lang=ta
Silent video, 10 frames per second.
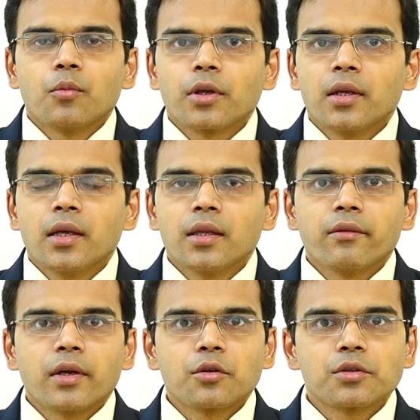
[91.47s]
முறையிலேயே
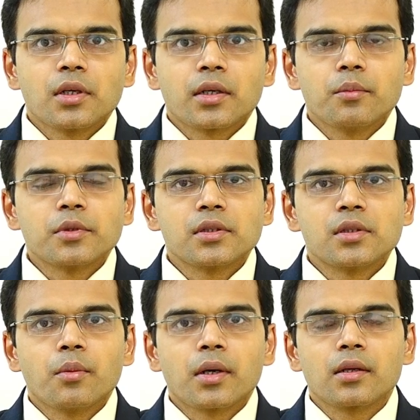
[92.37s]
இந்த வெரிகோசிலக்டமி
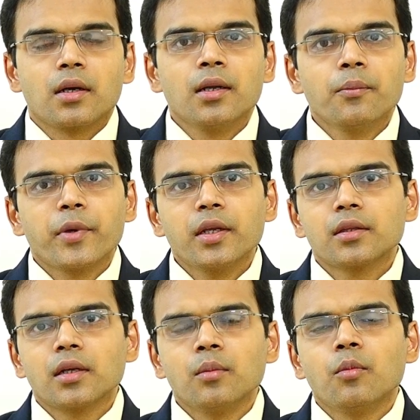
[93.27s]
சர்ஜரி பண்ணுறதுனால பெரிய
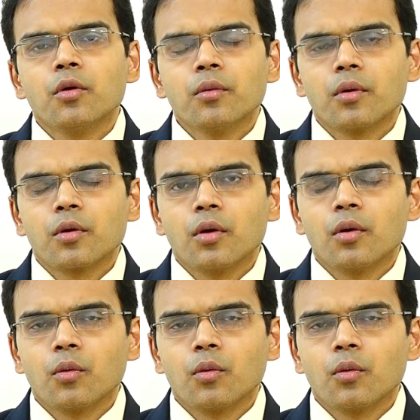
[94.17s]
தழும்போ ஒரு